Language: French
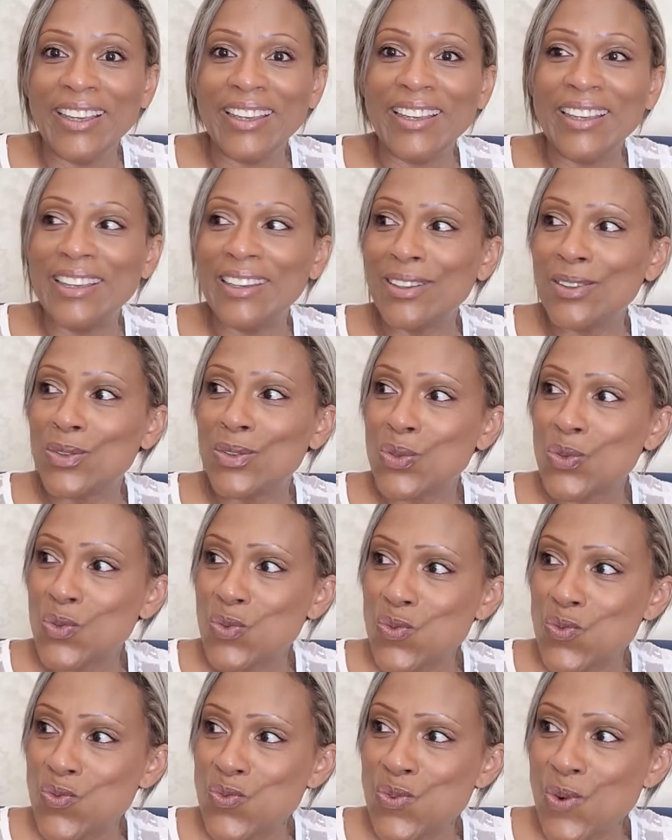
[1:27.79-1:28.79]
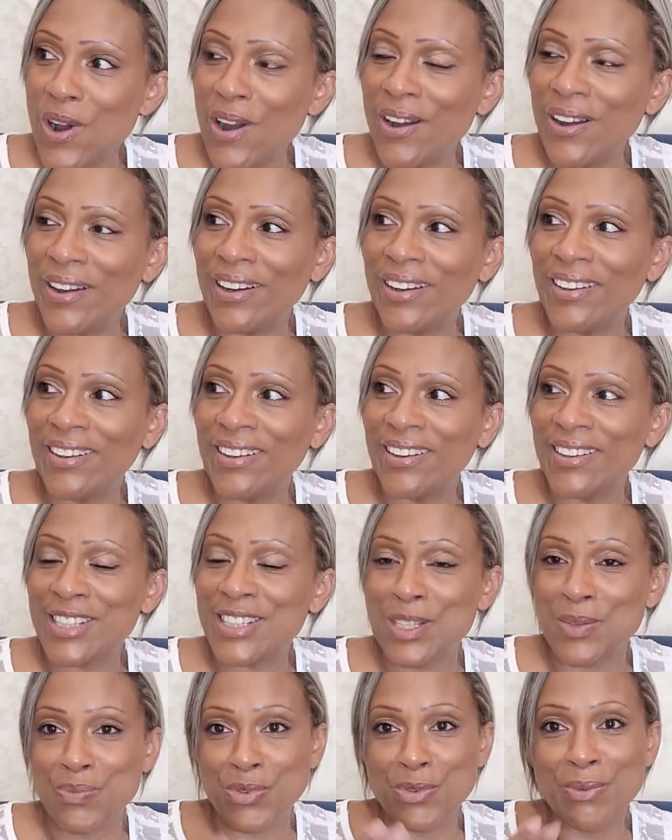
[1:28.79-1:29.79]
Et du coup, euh,
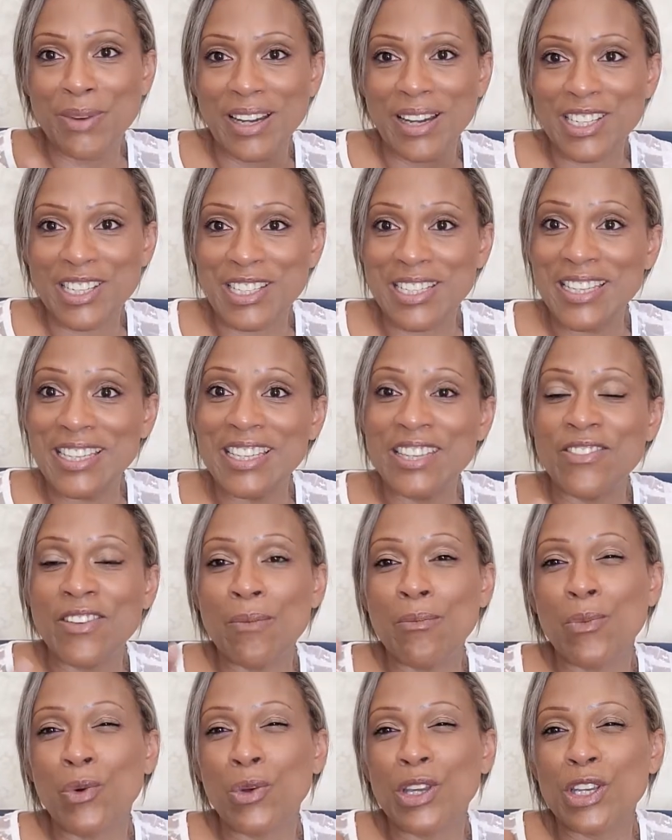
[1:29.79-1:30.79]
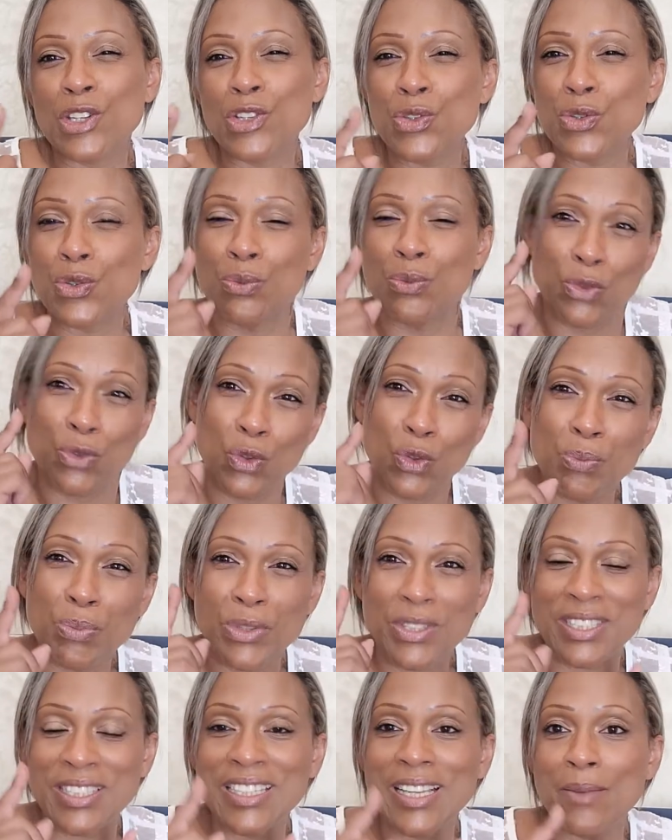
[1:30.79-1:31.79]
j'ai pu me racheter. Il va me manquer juste une toute
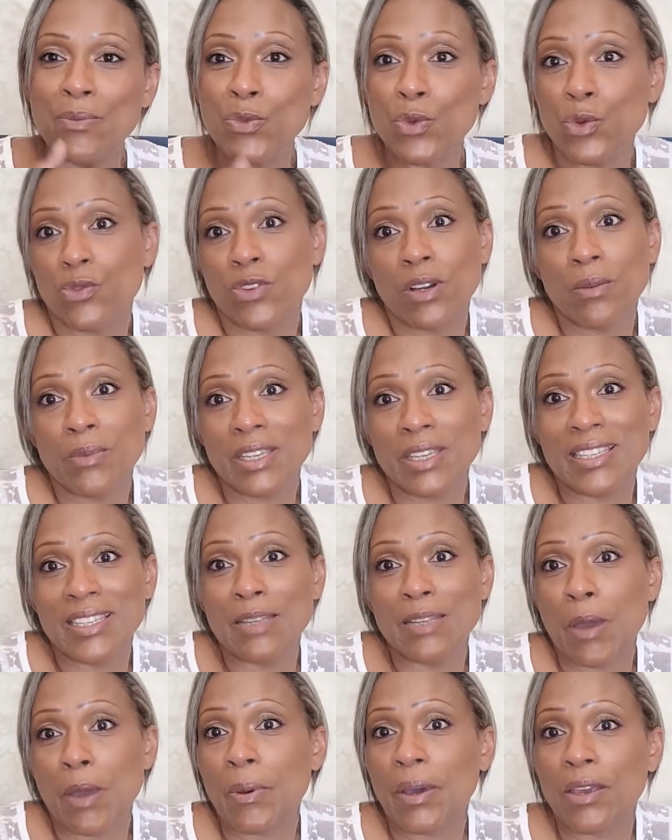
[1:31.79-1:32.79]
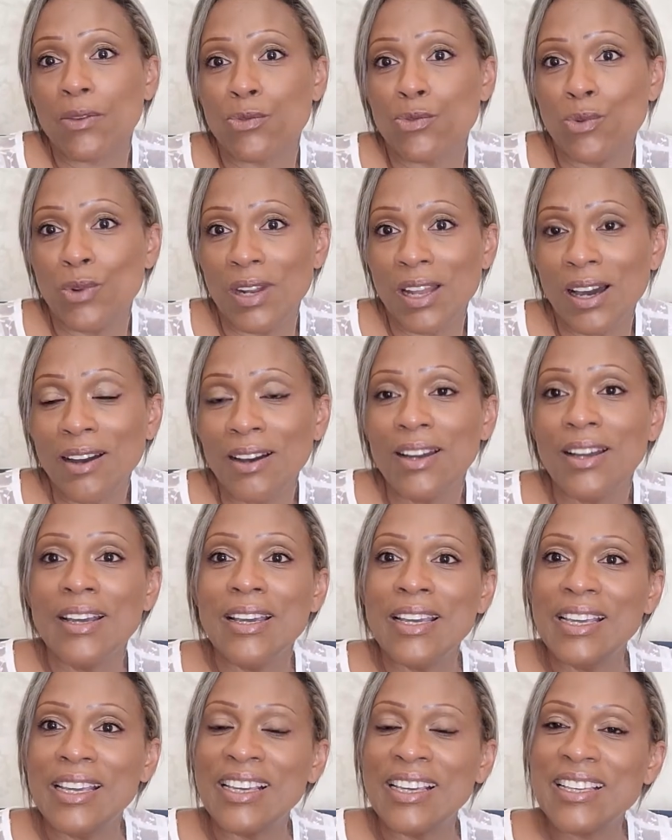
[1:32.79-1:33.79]
petite gamme de vin mais qui n'est pas prévue là
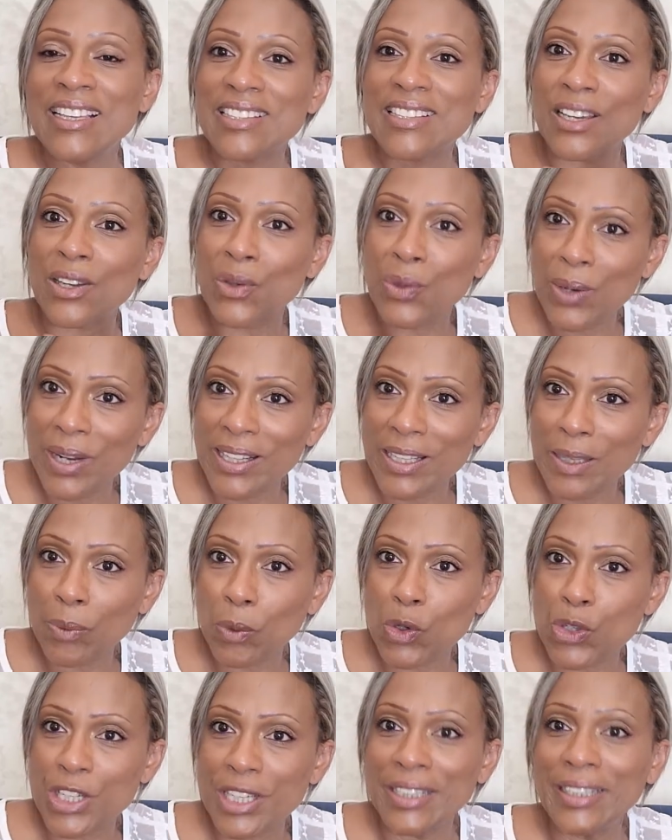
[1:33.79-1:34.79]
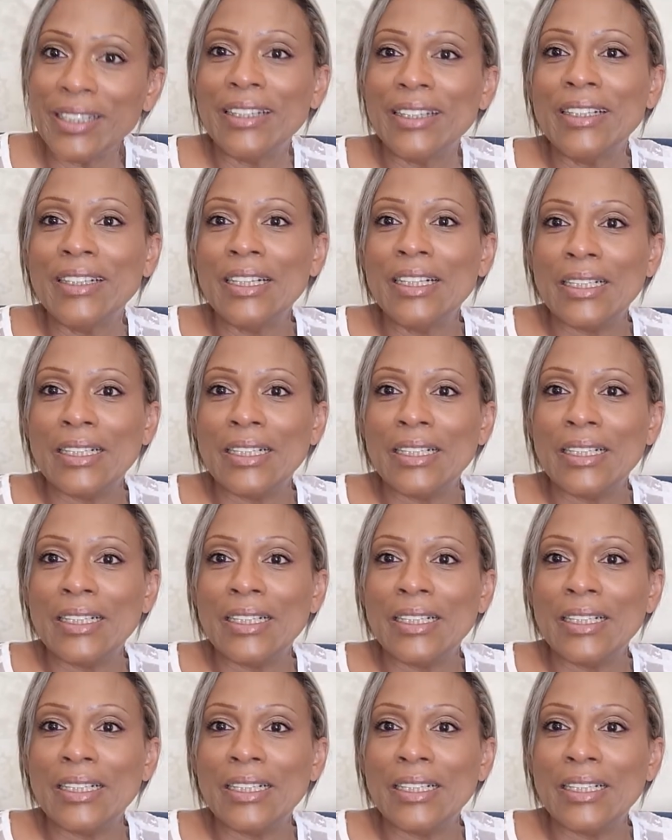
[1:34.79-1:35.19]
et qui sera que l'année prochaine.